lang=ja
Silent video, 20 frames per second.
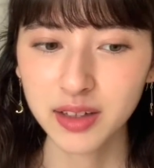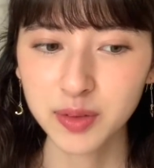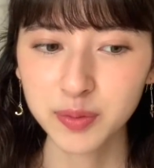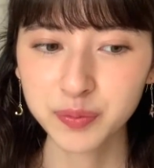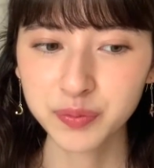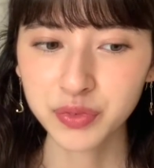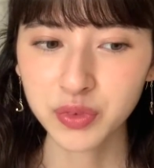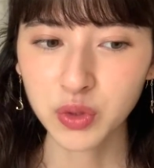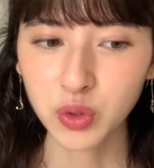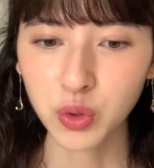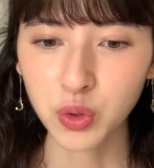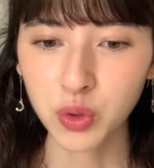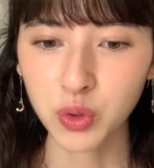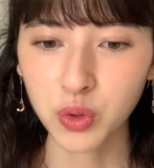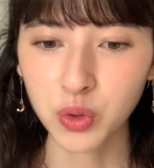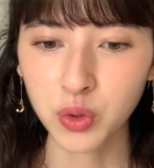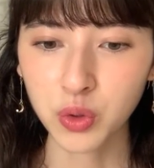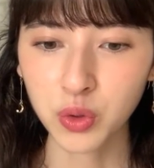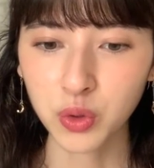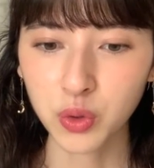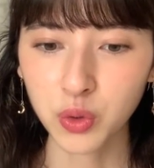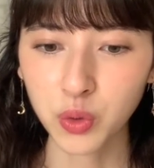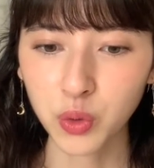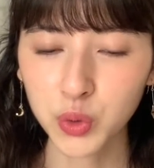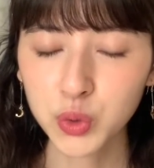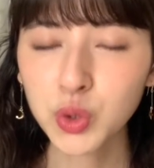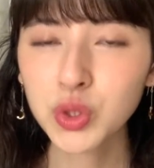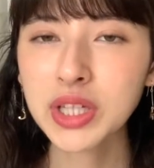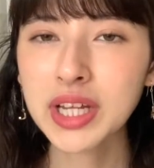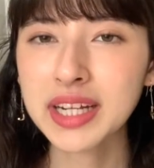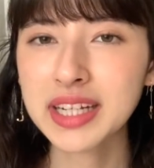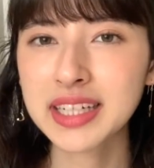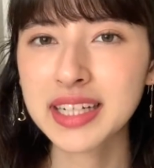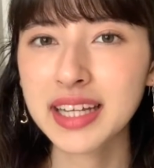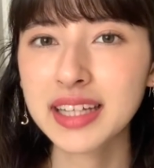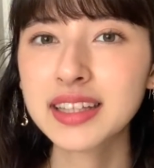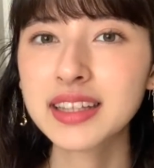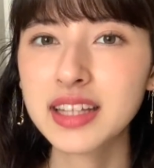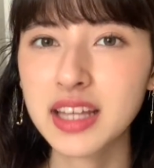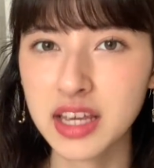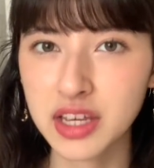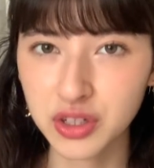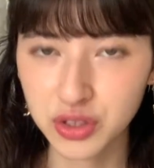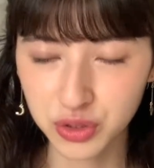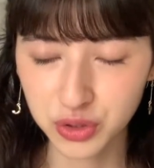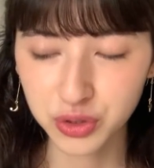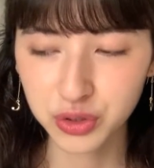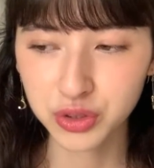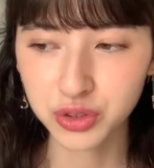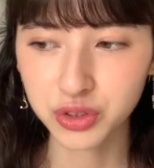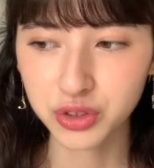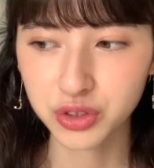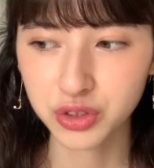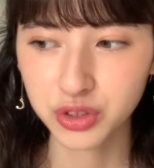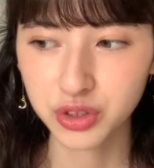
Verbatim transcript: うんと大人になっていく